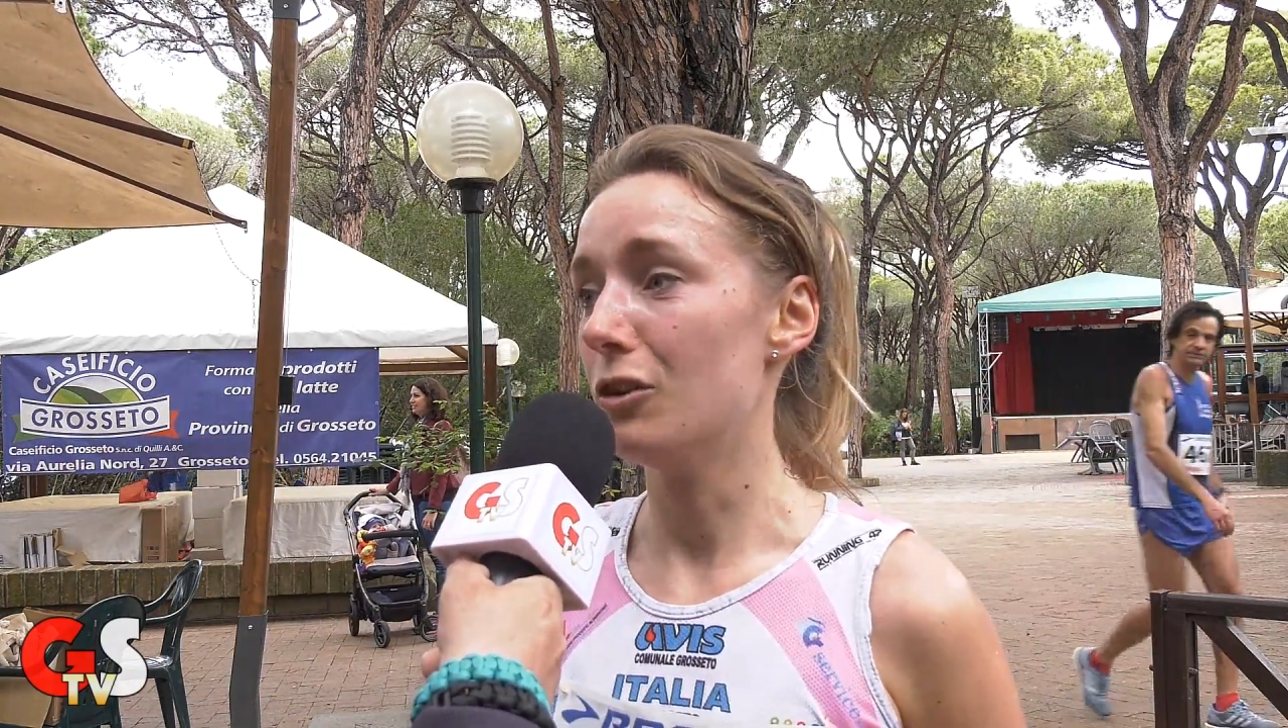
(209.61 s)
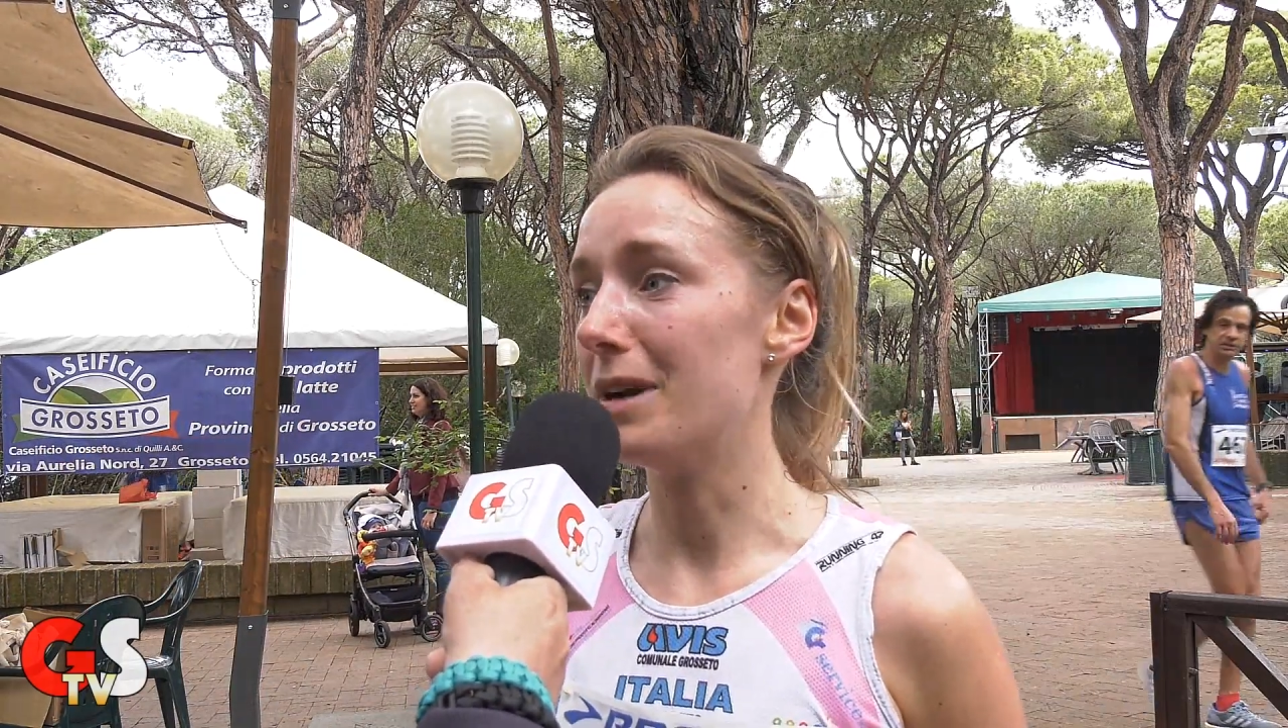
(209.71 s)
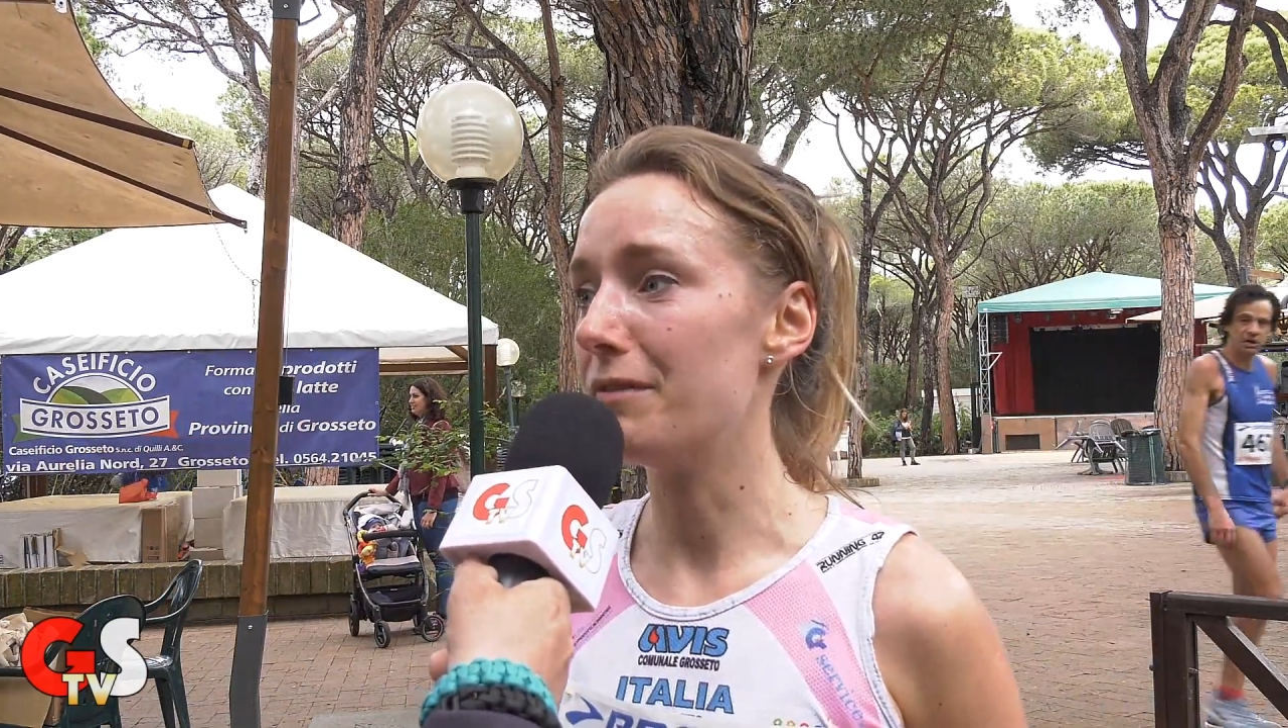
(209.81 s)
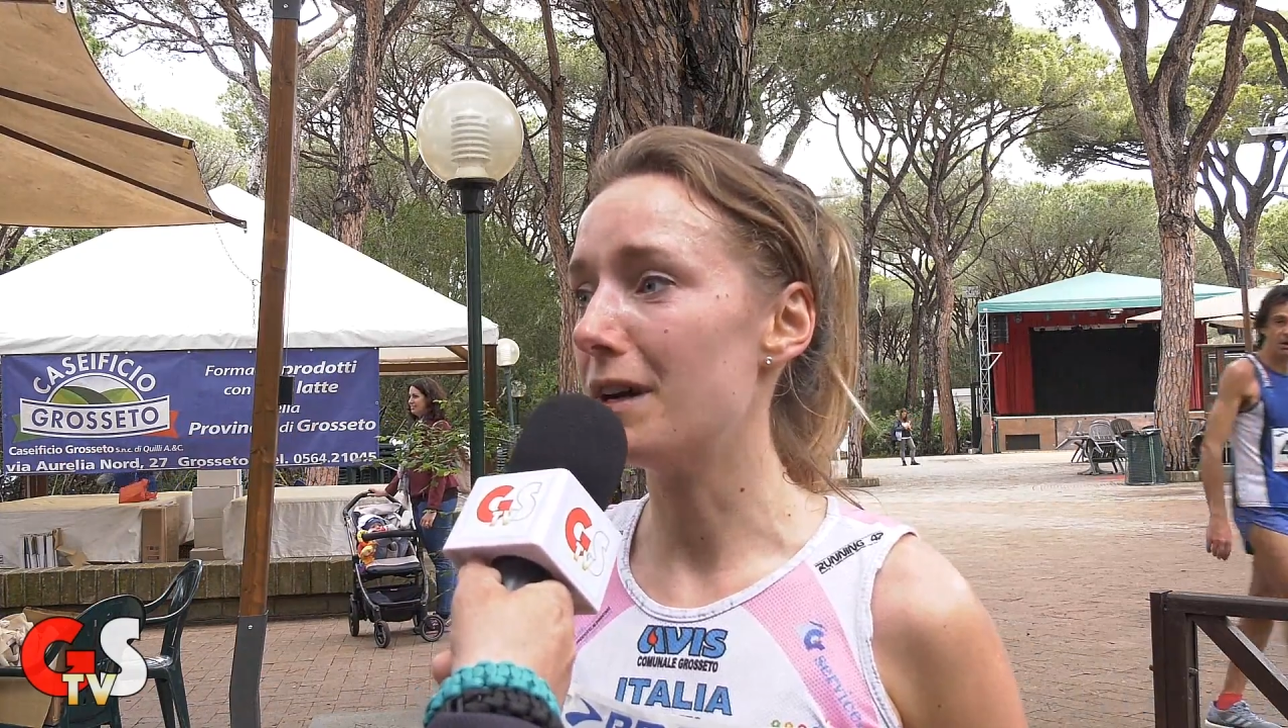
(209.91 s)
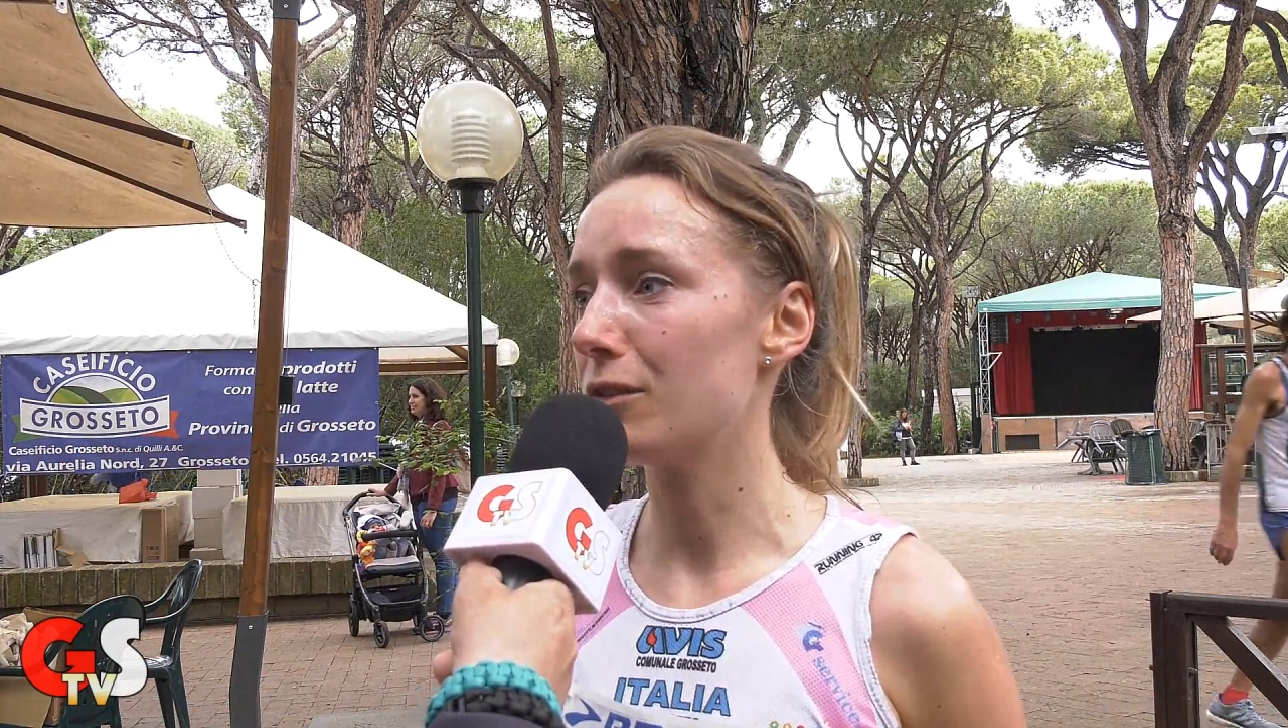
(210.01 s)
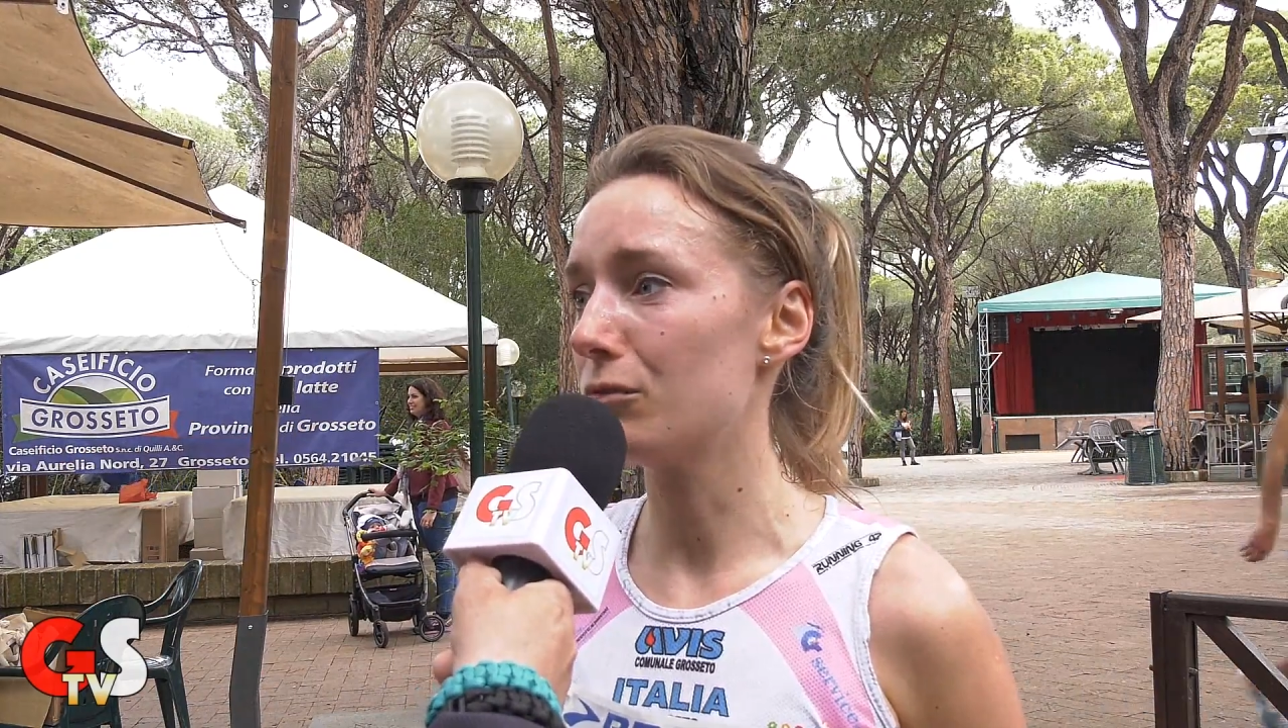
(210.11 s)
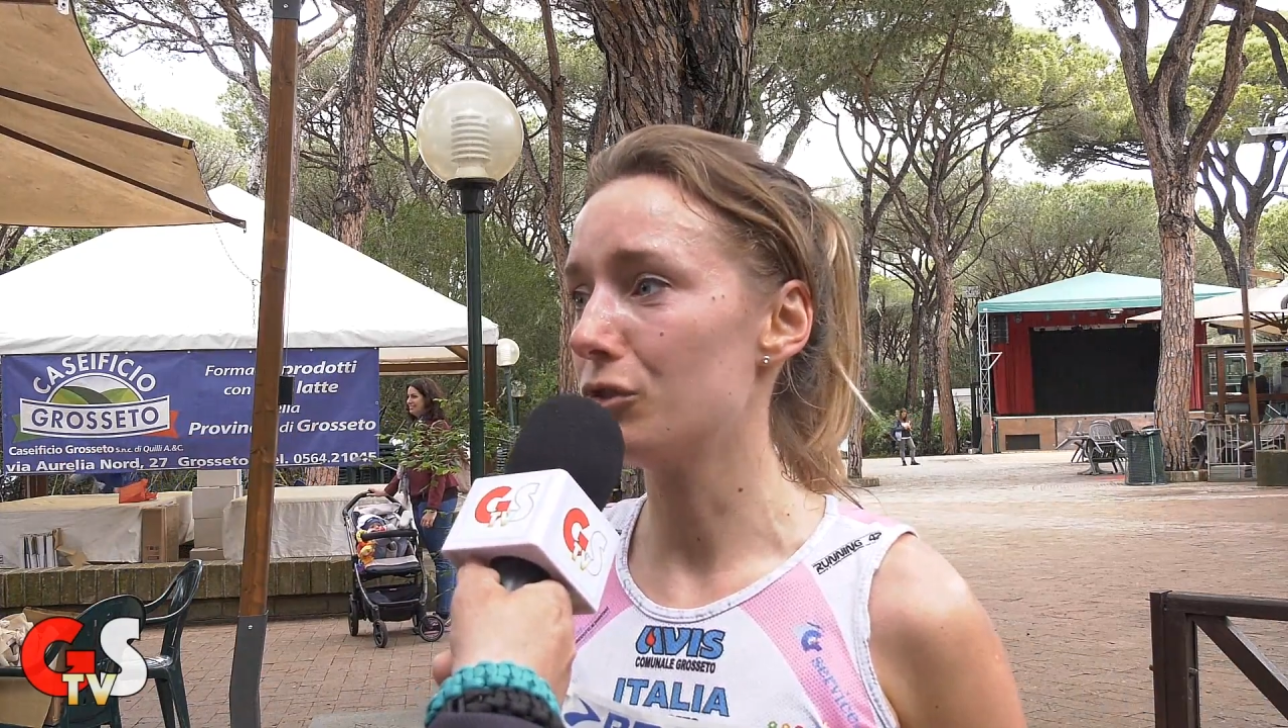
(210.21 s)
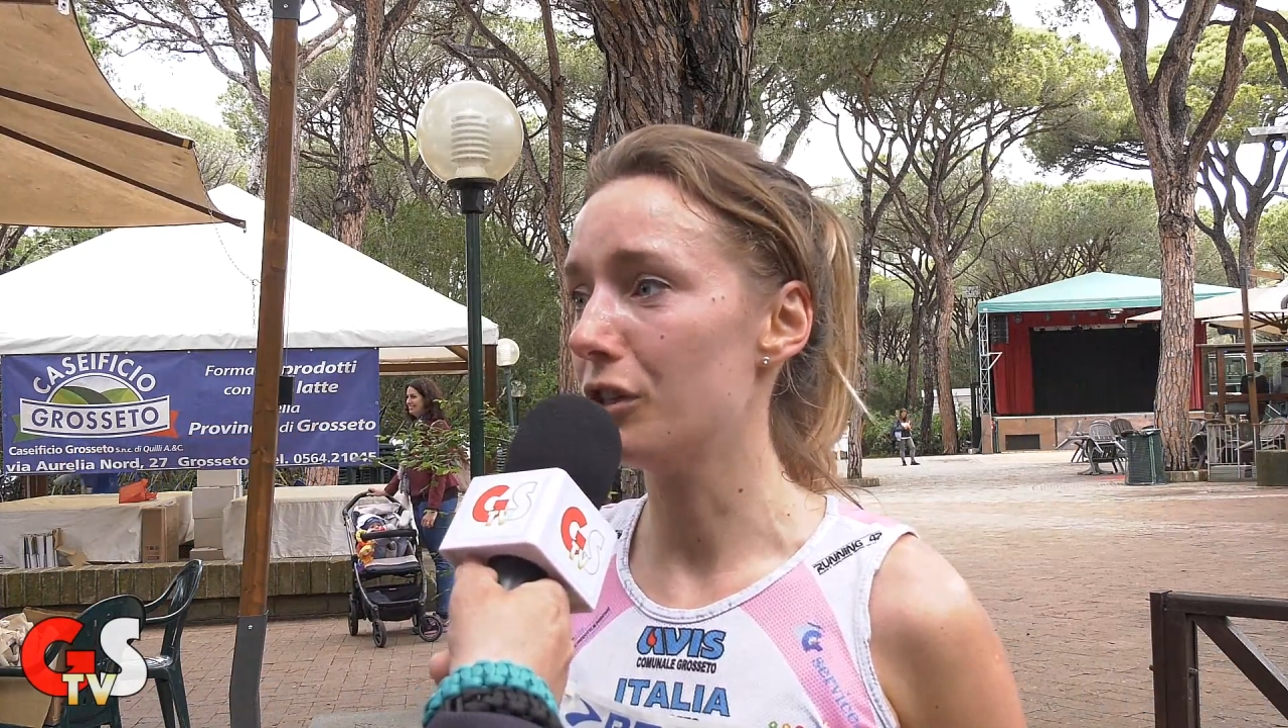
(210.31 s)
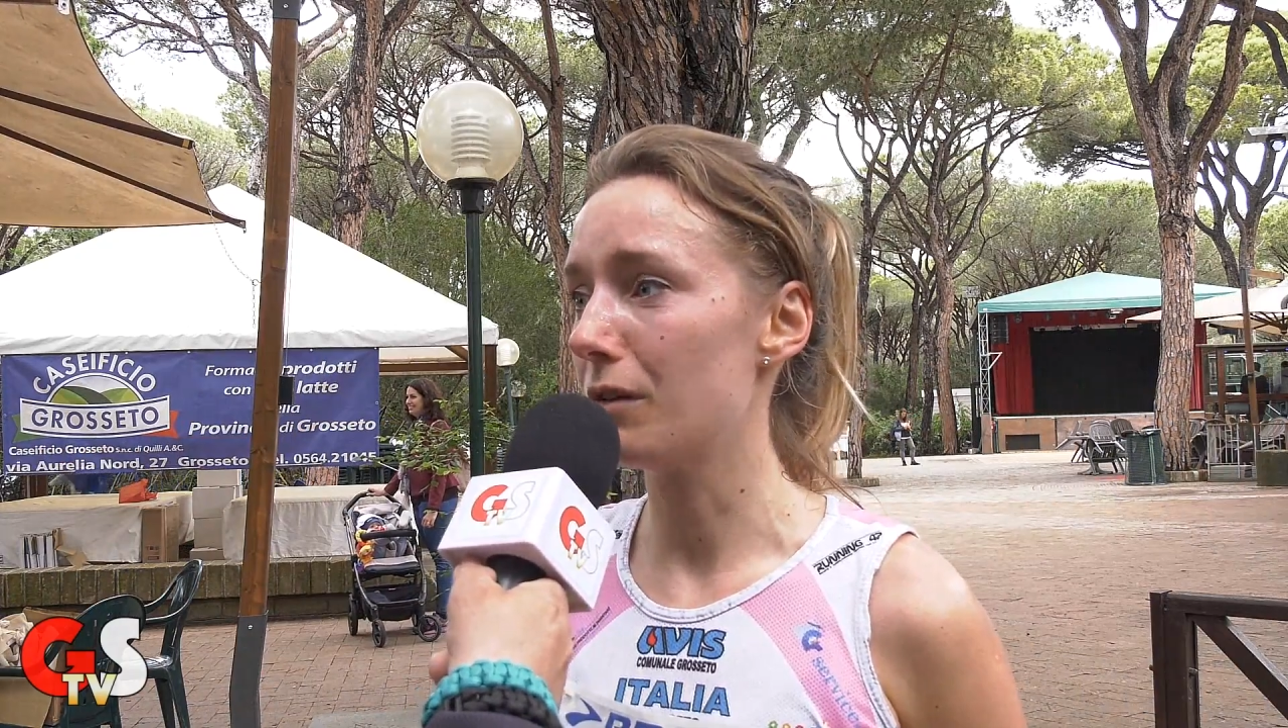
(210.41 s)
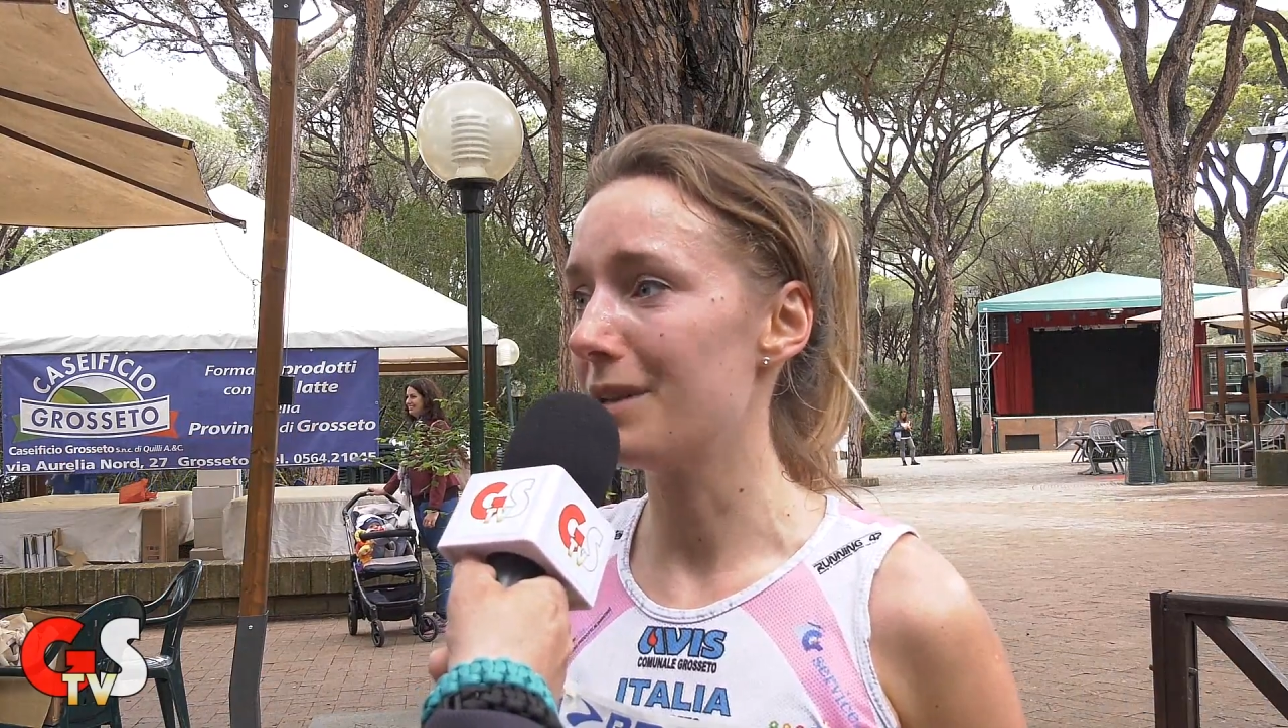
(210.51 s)
ho mai fatto un
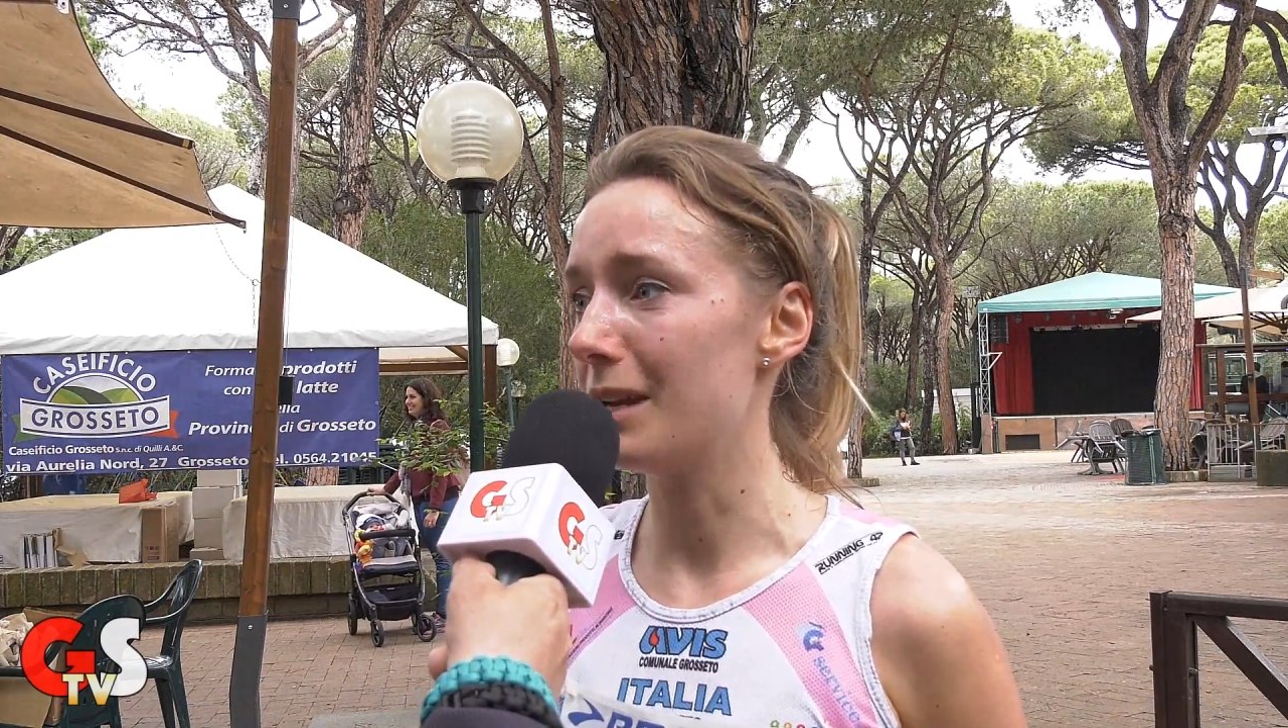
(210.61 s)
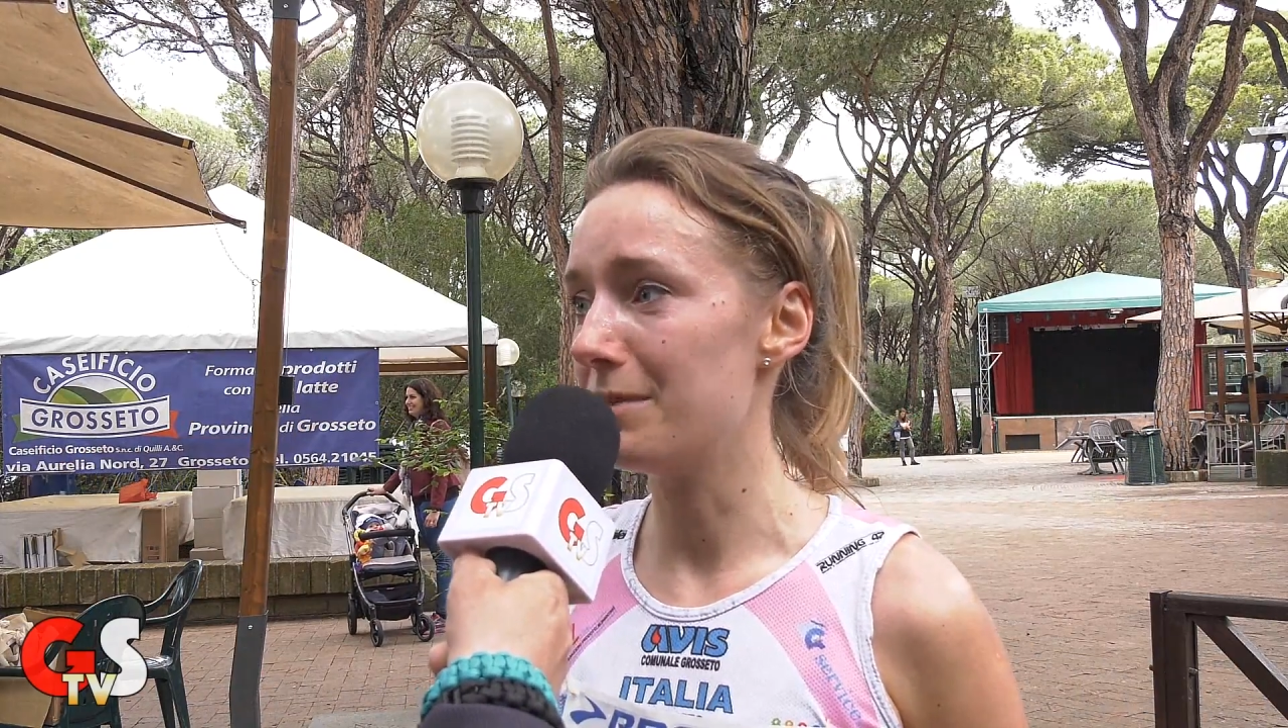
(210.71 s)
5.000